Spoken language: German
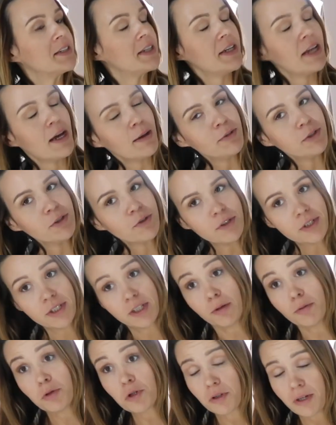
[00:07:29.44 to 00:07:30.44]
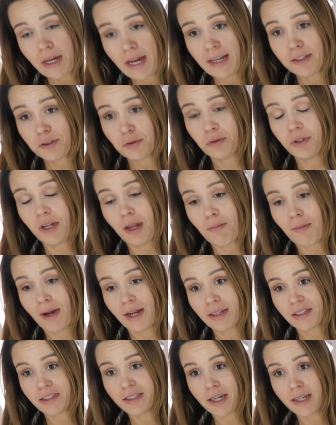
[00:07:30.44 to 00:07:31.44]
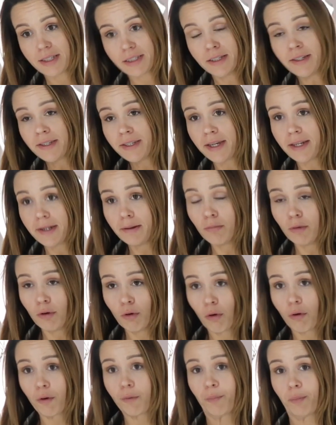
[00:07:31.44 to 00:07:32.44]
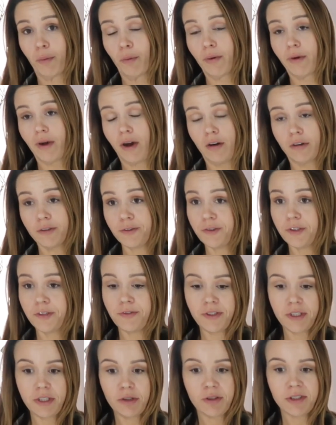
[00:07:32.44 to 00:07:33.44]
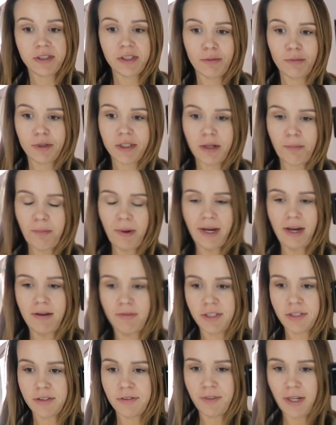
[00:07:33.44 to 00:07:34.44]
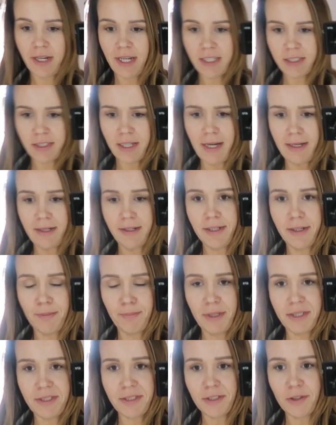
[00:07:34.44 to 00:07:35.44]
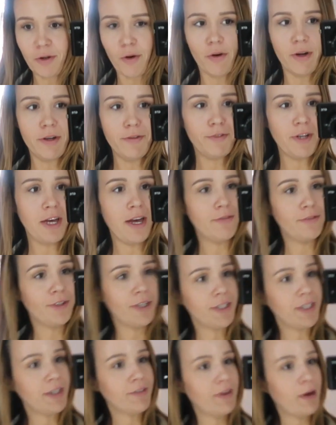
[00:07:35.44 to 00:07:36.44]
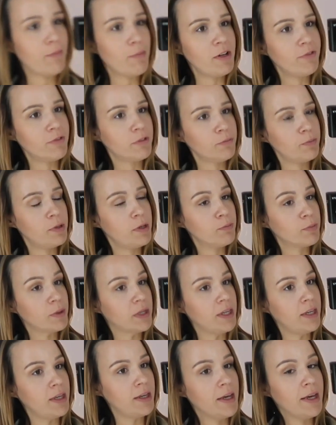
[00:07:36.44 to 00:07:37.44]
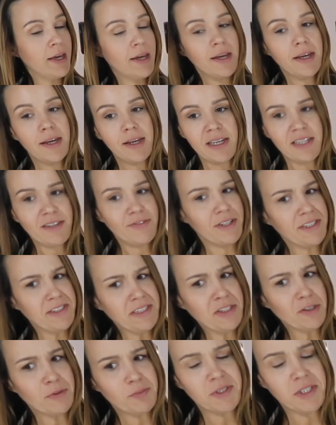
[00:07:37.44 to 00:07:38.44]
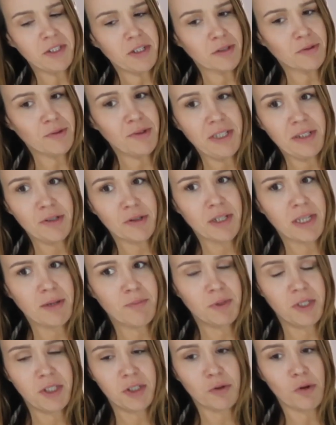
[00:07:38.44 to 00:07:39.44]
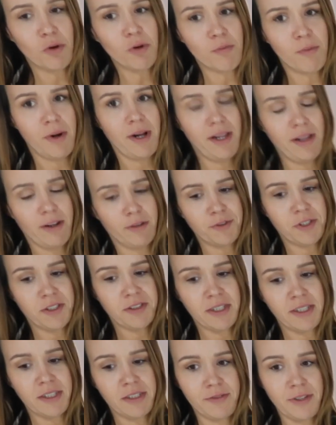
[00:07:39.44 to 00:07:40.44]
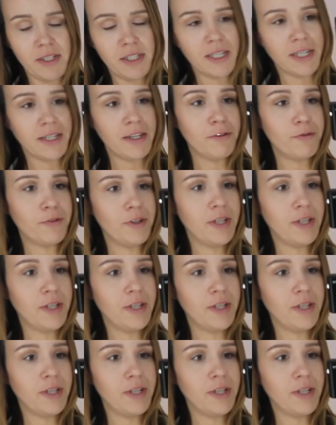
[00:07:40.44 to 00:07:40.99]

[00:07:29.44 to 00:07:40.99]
den habe ich euch, glaube ich, schon 800 Mal gezeigt. In jedem Lookbook-Outfit-Video ist der mit dabei. Aber das war echt einer der besten Käufe ever. Der war mal von Pimpki. Ich weiß nicht, ob es den aktuell noch gibt. Ich gucke mal auf der Seite. Wenn ja, dann